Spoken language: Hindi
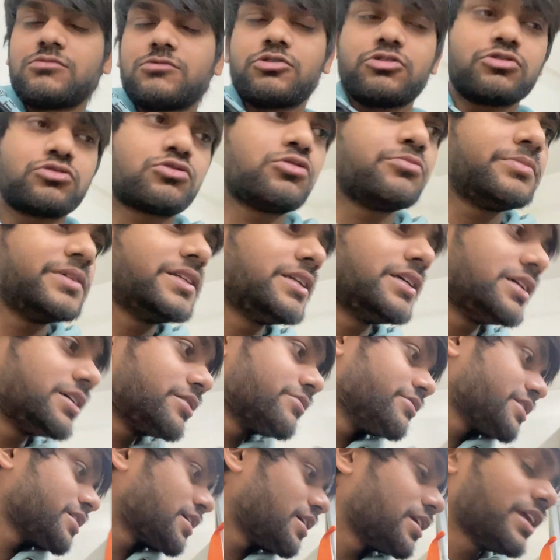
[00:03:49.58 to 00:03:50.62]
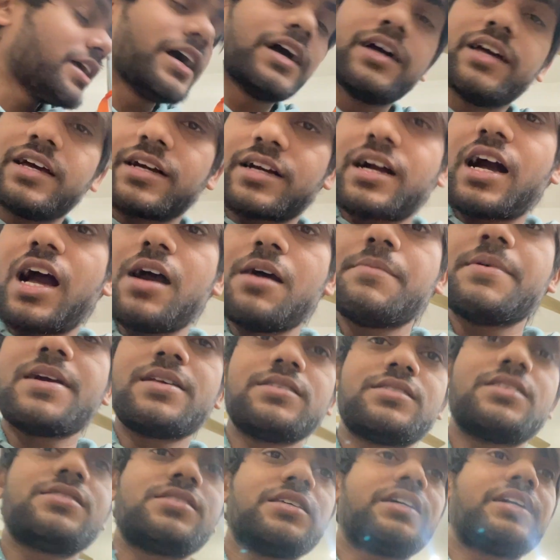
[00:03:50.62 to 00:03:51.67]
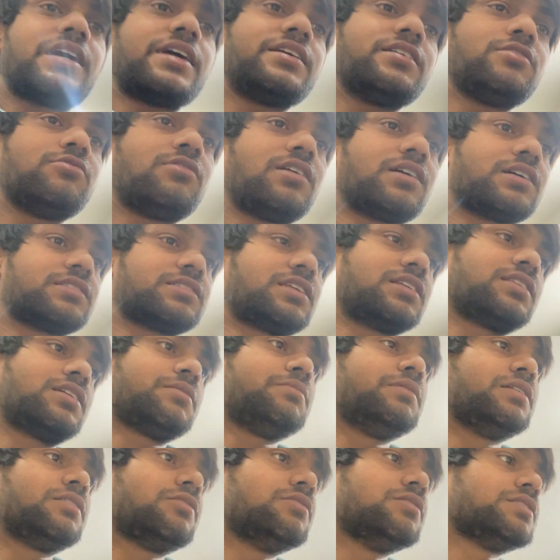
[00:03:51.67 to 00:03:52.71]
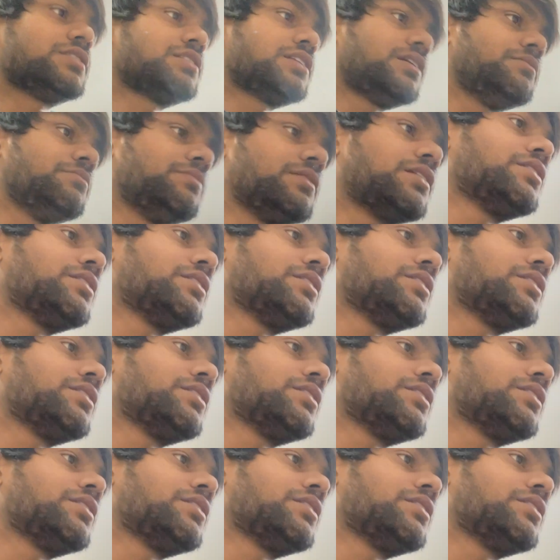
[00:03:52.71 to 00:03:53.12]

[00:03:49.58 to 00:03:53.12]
इसको भी ठीक भी करना है कहाँ मैं एनसीसी कैडेट हुआ करता था बिल्कुल स्लिम